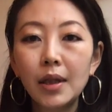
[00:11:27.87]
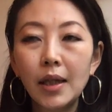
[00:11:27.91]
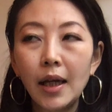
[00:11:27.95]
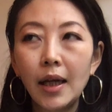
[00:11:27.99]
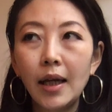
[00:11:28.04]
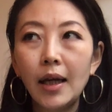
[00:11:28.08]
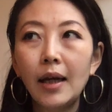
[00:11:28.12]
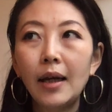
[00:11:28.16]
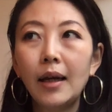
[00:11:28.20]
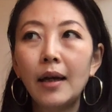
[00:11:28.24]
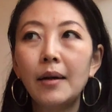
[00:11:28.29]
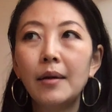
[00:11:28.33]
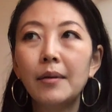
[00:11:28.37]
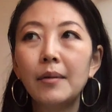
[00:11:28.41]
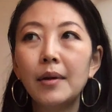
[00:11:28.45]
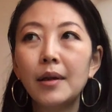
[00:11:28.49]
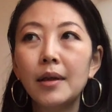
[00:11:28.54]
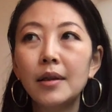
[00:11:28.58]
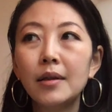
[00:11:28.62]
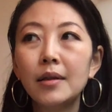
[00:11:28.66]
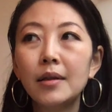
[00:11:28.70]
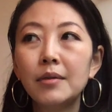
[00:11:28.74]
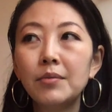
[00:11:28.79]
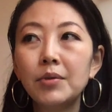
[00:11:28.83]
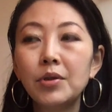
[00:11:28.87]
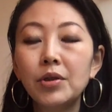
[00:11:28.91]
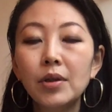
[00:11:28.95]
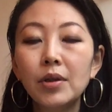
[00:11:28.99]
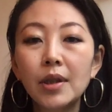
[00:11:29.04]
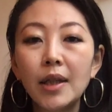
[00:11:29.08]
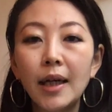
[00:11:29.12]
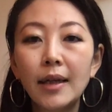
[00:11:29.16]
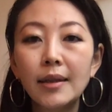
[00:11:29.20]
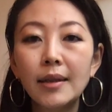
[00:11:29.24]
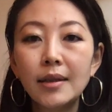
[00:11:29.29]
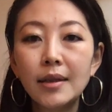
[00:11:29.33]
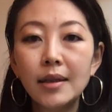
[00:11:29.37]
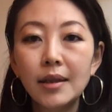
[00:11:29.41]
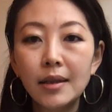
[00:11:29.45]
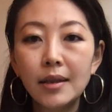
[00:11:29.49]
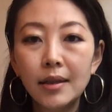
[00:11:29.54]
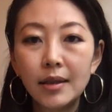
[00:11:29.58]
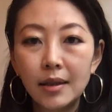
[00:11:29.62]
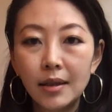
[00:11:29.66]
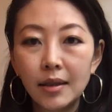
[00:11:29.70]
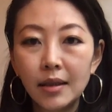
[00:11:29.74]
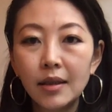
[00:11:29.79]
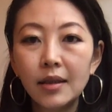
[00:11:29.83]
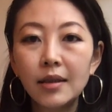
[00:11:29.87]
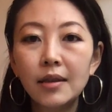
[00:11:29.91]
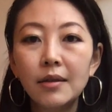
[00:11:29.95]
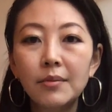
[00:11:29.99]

て自分の立ち位置、